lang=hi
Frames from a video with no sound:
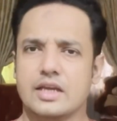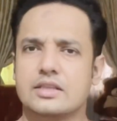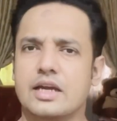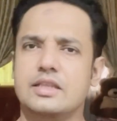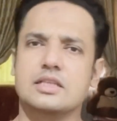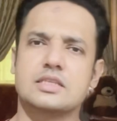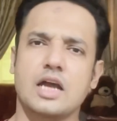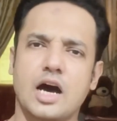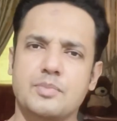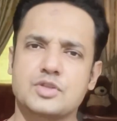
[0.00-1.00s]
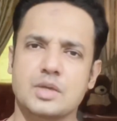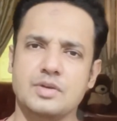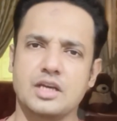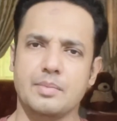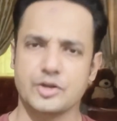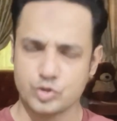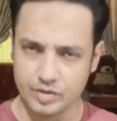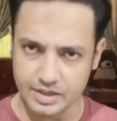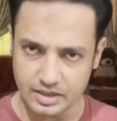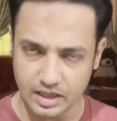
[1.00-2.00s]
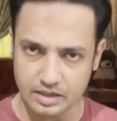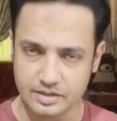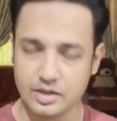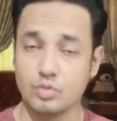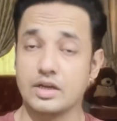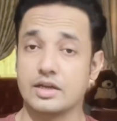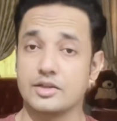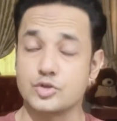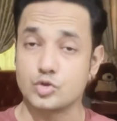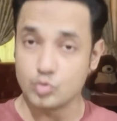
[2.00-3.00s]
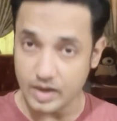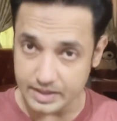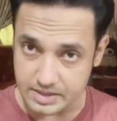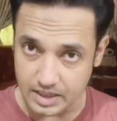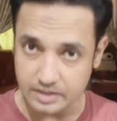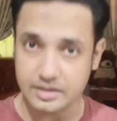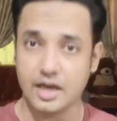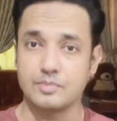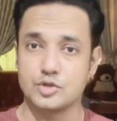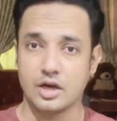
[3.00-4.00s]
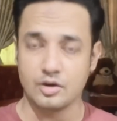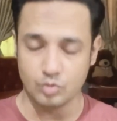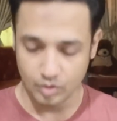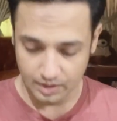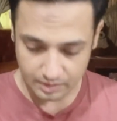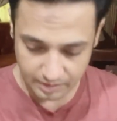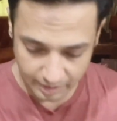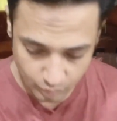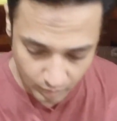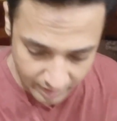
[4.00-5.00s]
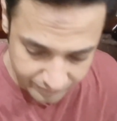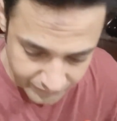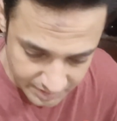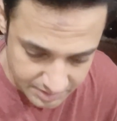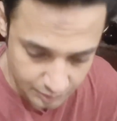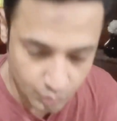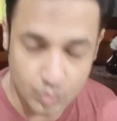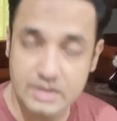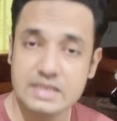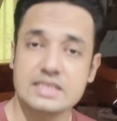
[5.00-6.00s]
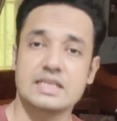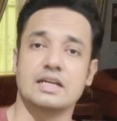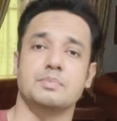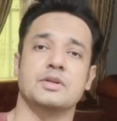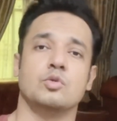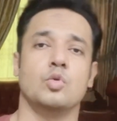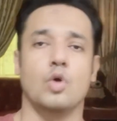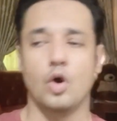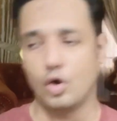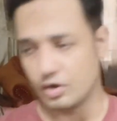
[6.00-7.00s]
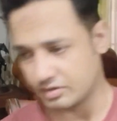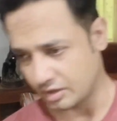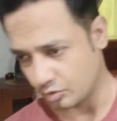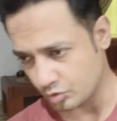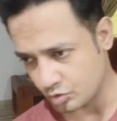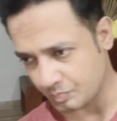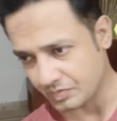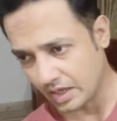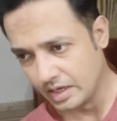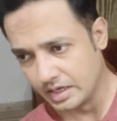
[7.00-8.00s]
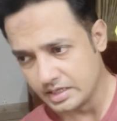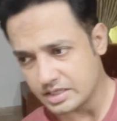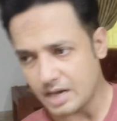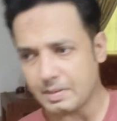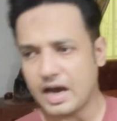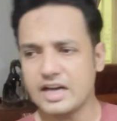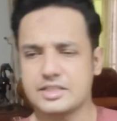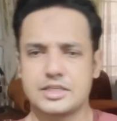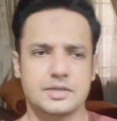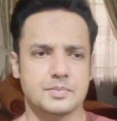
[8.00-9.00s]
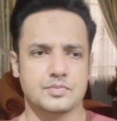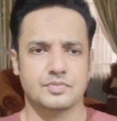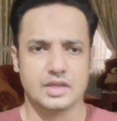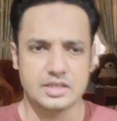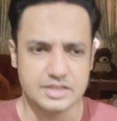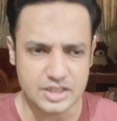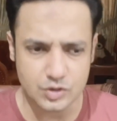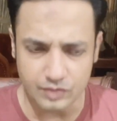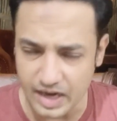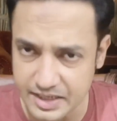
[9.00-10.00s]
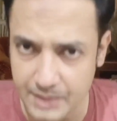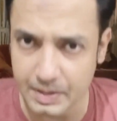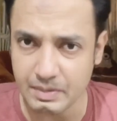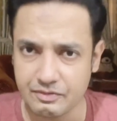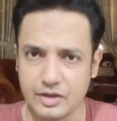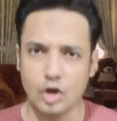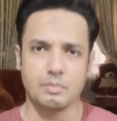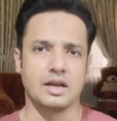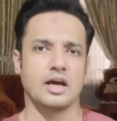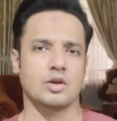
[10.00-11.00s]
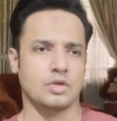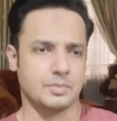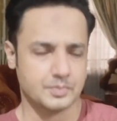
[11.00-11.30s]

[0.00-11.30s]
तहे दिल से आप सभी का मैं शुक्रिया अदा करता हूँ लेकिन इस दुआ के साथ कि आप जहाँ हों खैर आफियत से हों सेहतमंद हों और तंदुरुस्त हों जनाब आज जिस वाक्य पर मैं वीलॉग बना रहा हूँ ना